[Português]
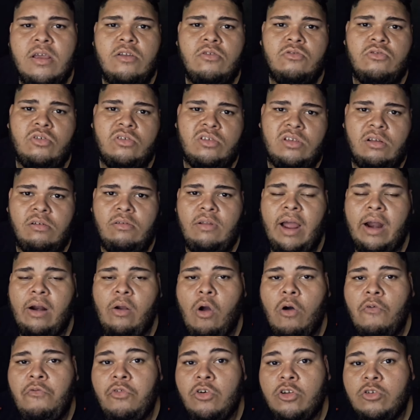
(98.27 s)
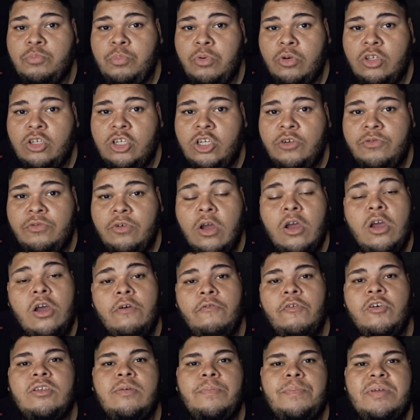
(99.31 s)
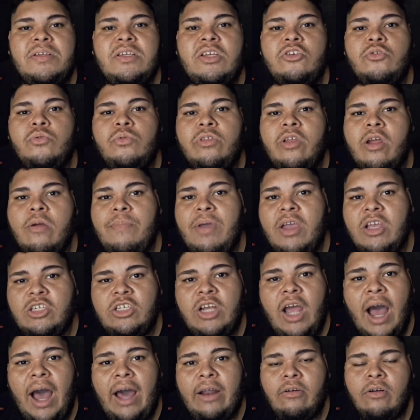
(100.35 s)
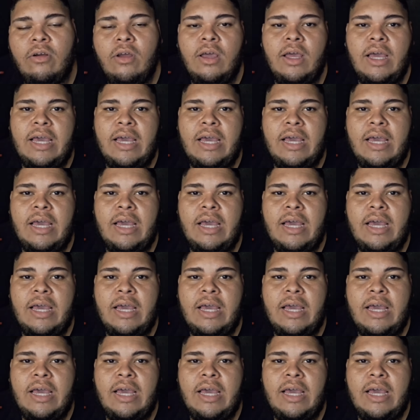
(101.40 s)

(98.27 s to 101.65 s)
seu celular, qual for o dispositivo, você precisa de um intermediário.